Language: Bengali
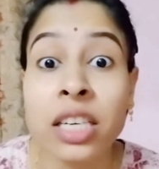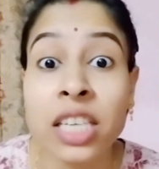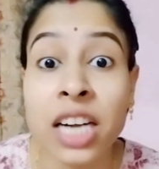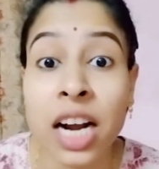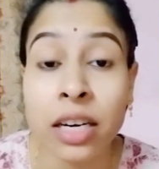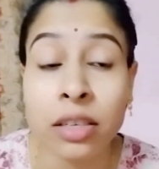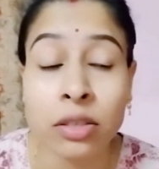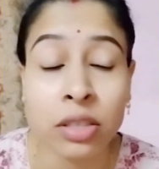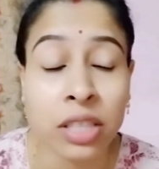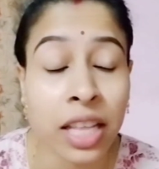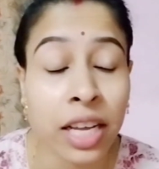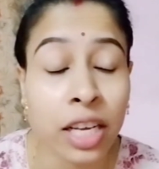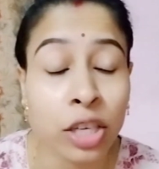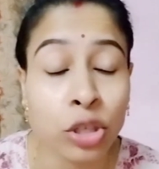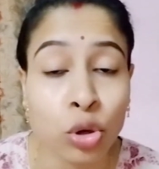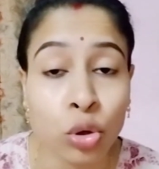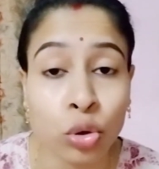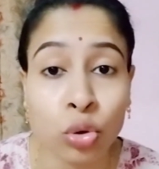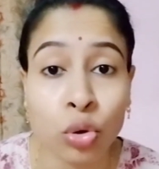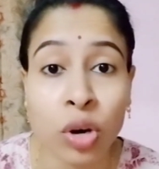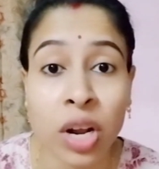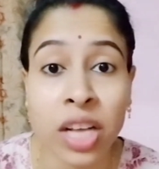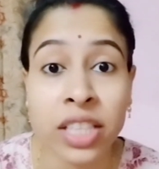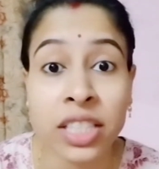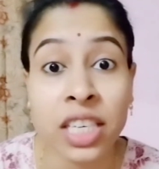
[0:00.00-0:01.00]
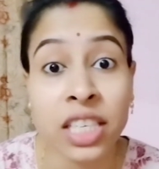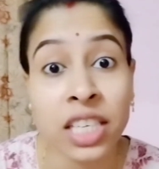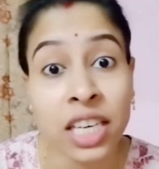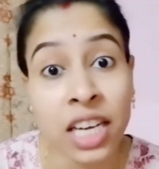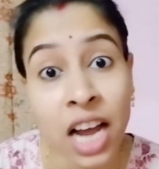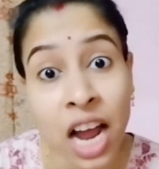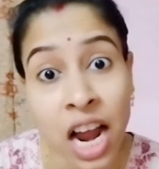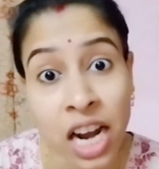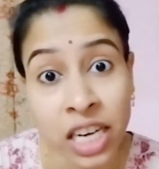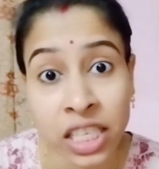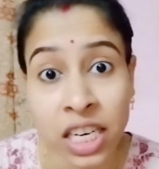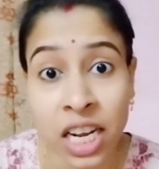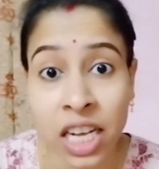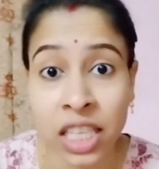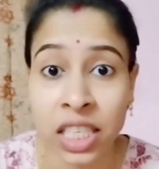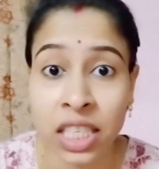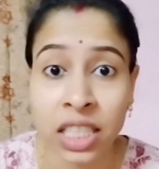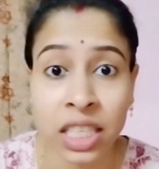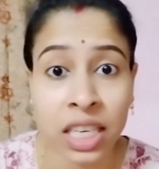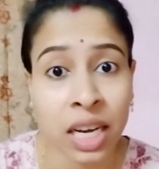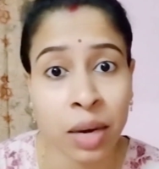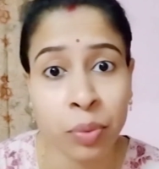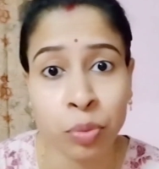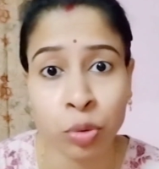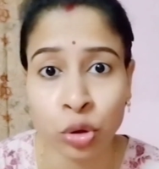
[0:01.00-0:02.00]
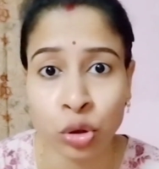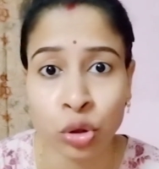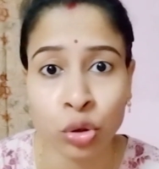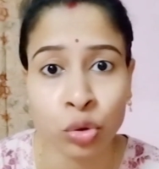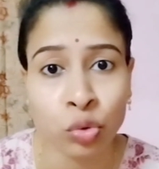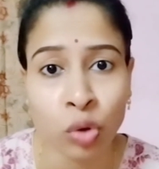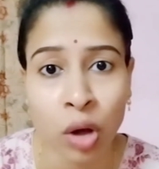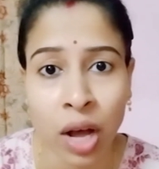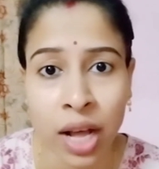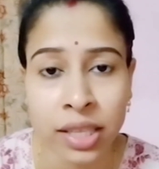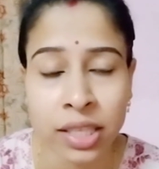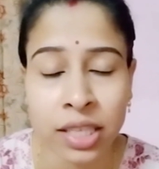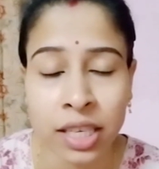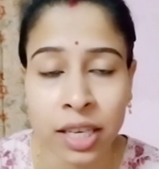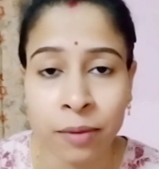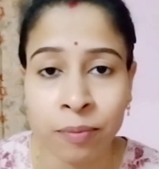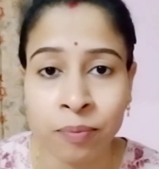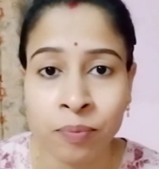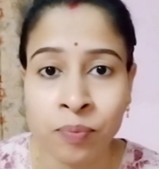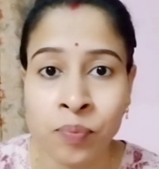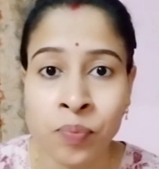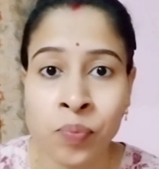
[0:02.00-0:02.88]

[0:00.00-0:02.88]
ষাট থেকে সত্তর হাজার টাকা আশি হাজার টাকা পর্যন্ত আছে